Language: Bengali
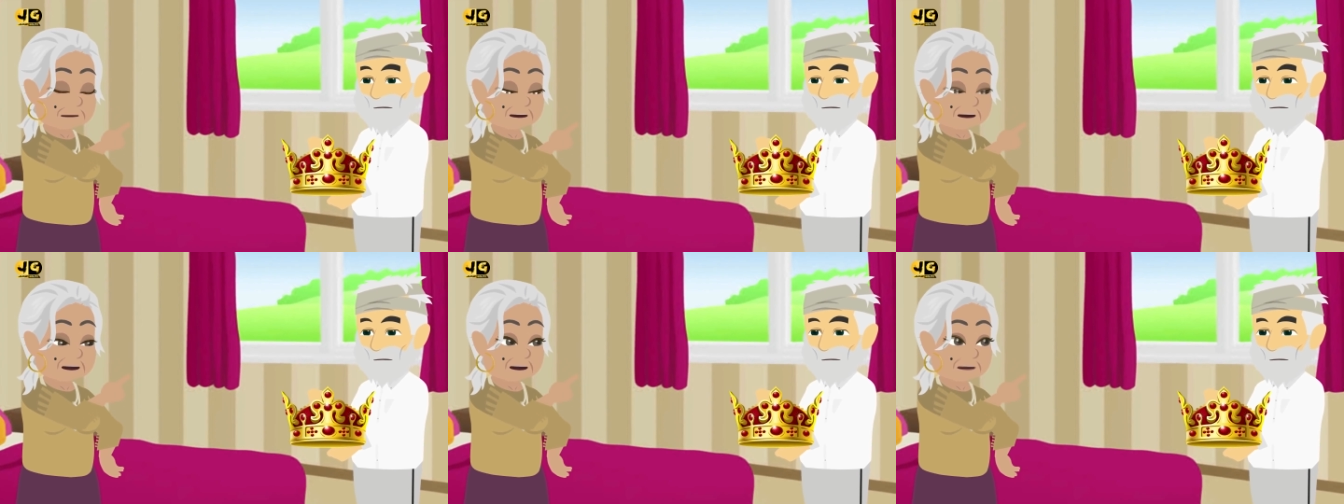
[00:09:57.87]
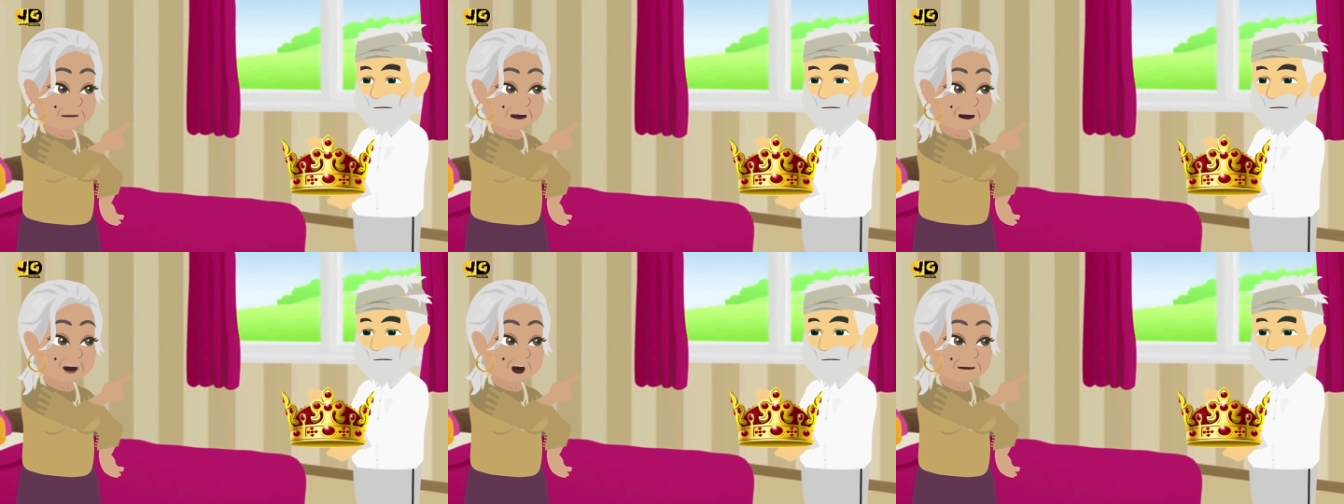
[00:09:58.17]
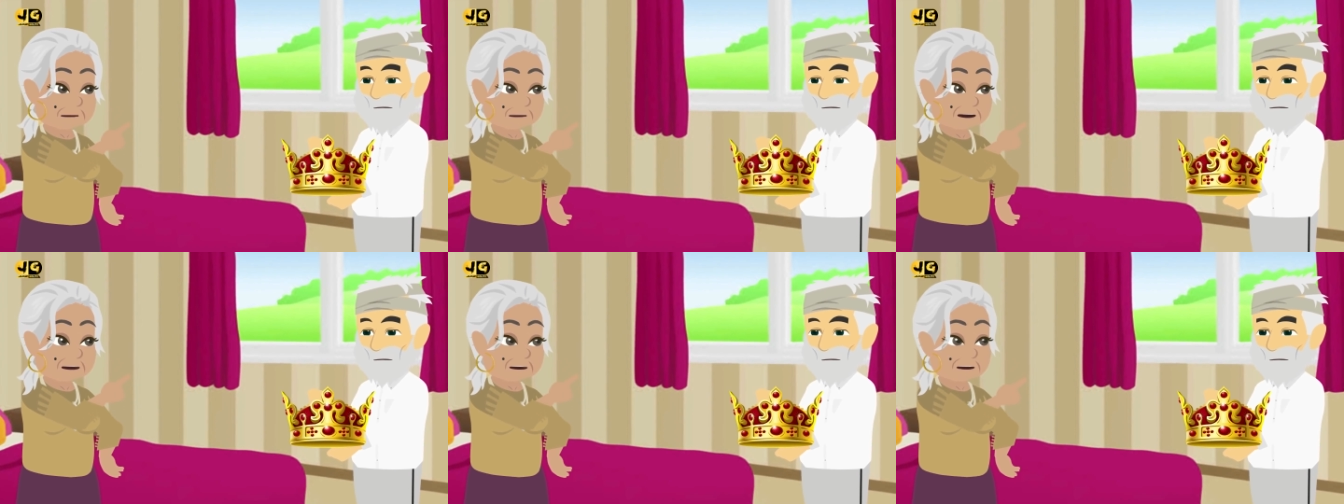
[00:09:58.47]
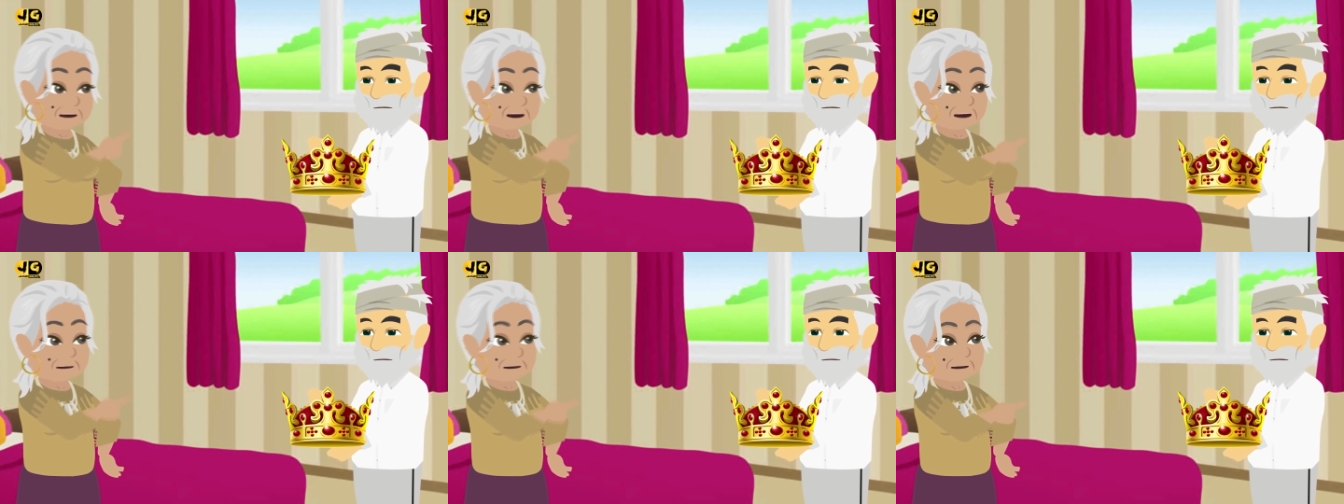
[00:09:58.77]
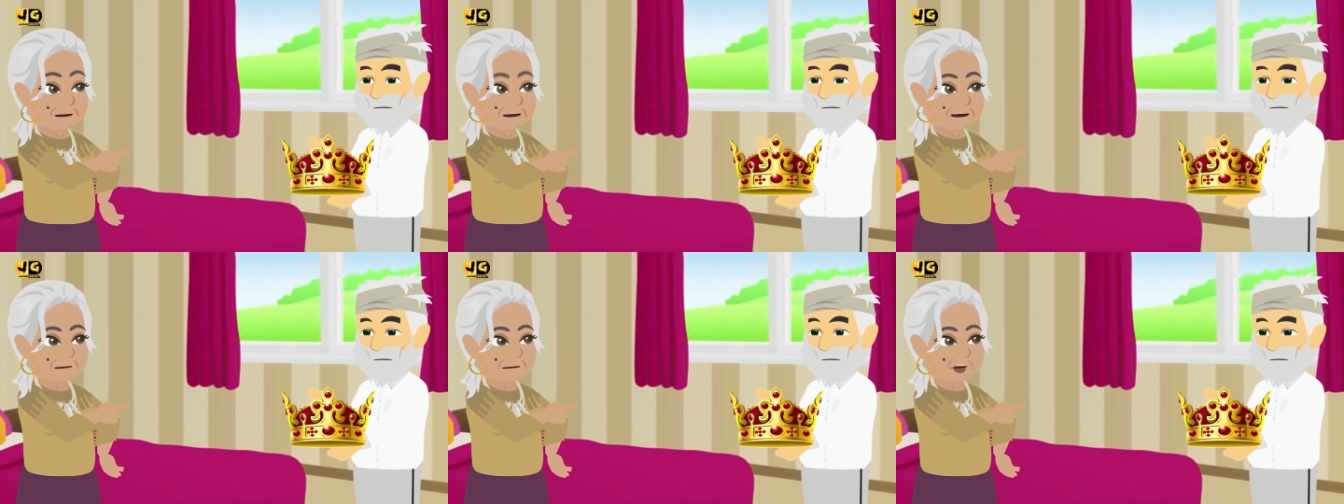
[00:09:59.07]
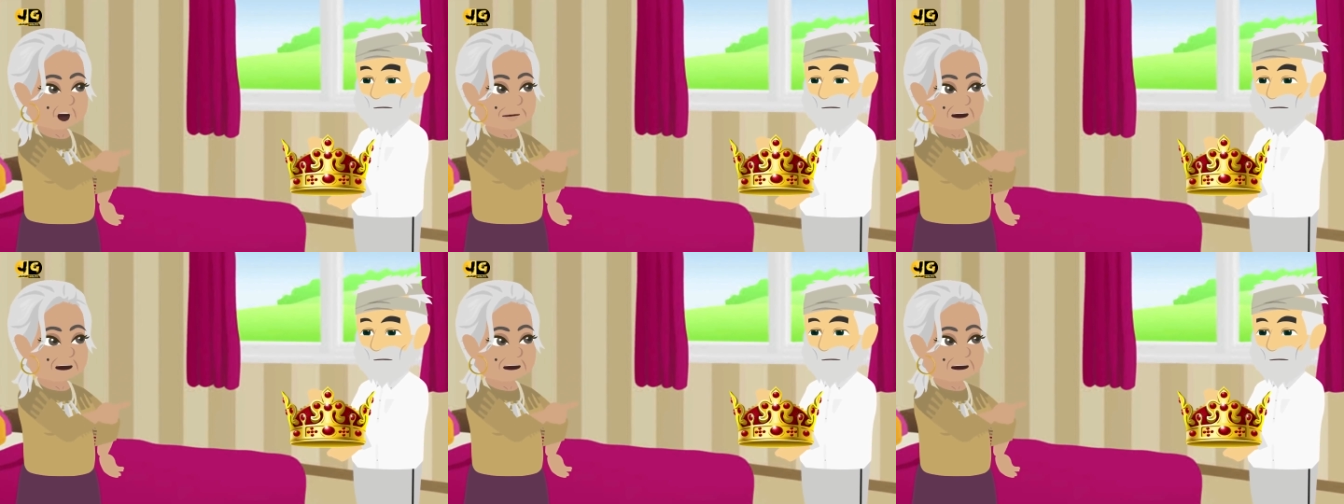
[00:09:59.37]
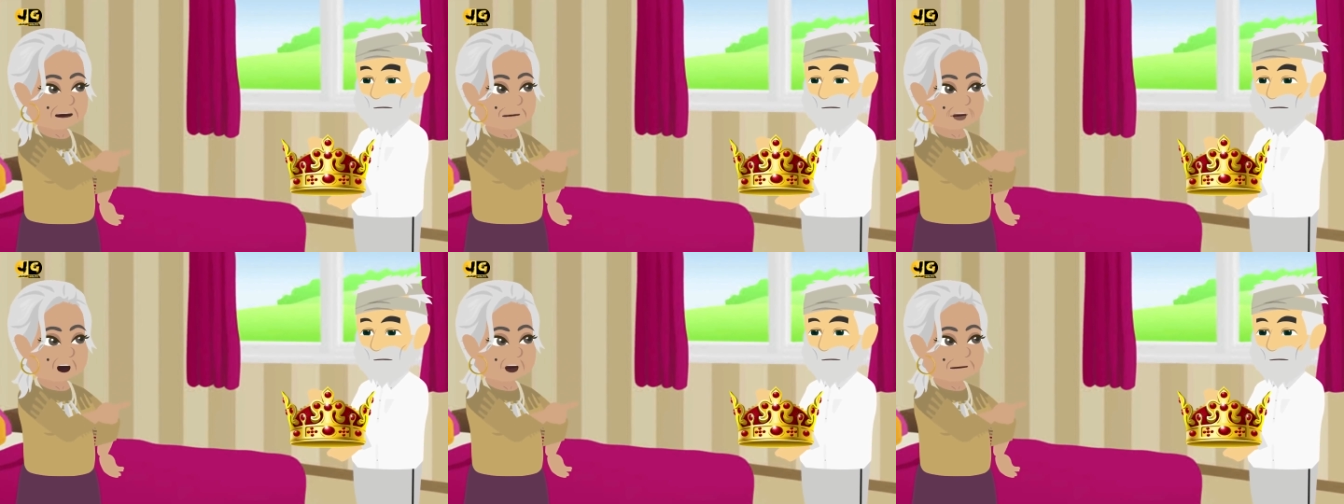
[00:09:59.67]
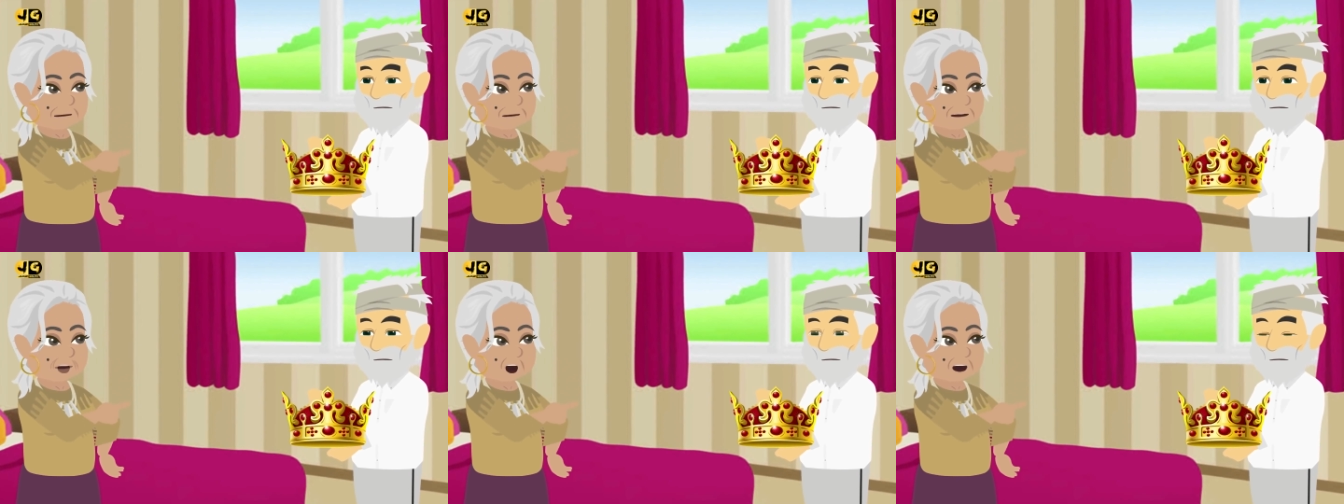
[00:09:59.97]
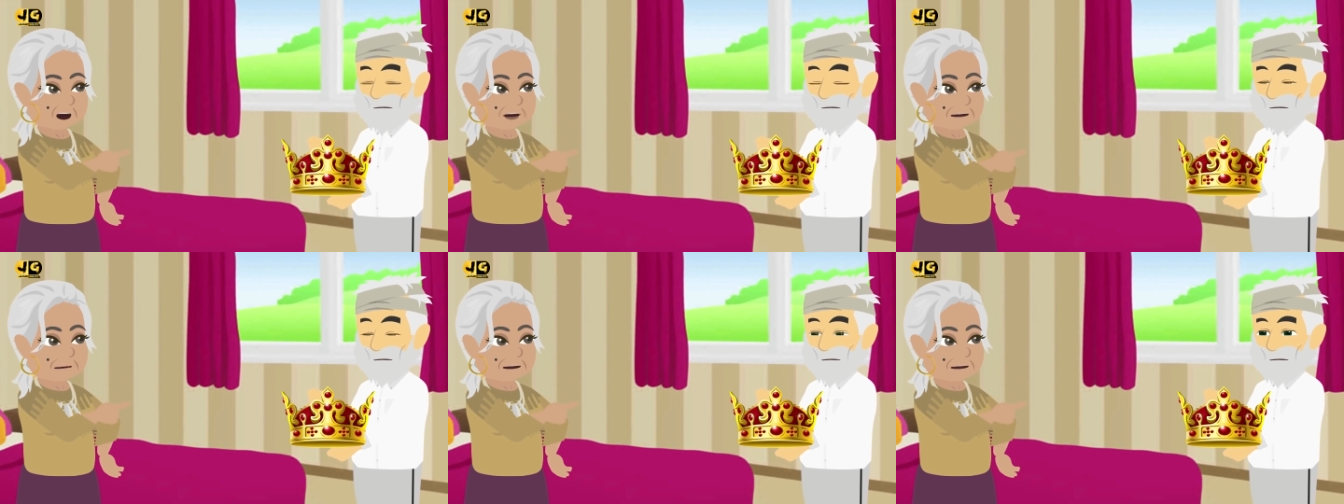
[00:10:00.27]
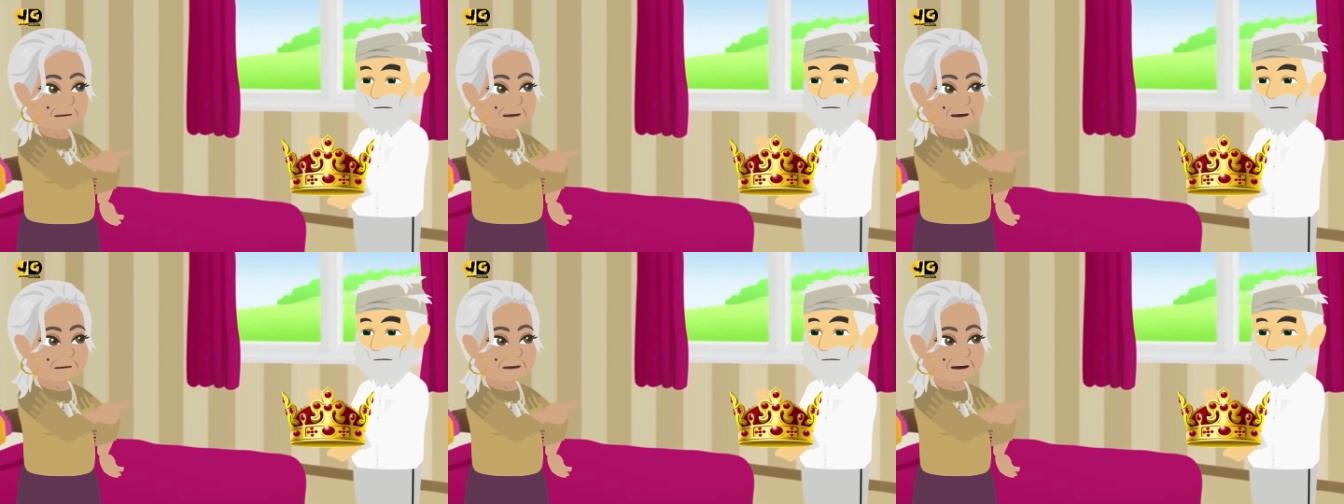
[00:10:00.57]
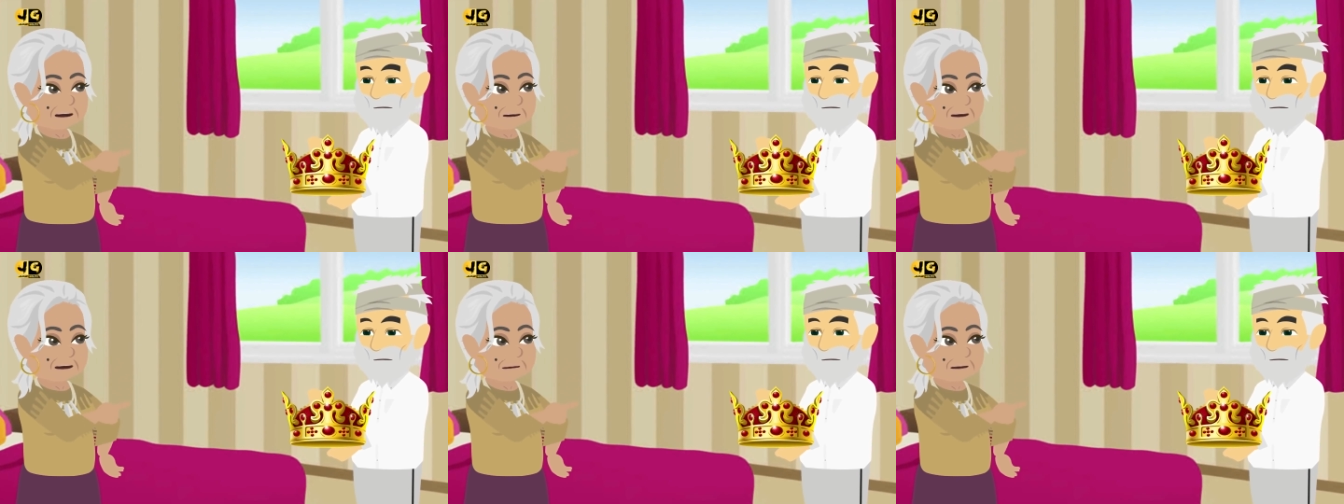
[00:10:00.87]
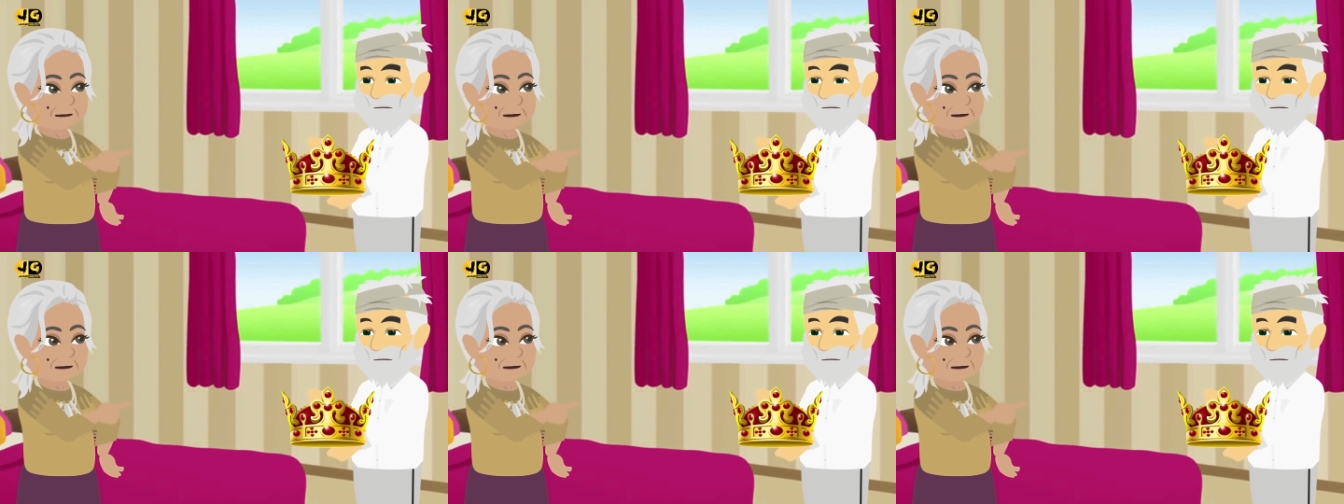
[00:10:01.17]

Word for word: আর এই গ্রামটি নিয়ন্ত্রণে করতে আমাদের কেউ আটকাতে পারবে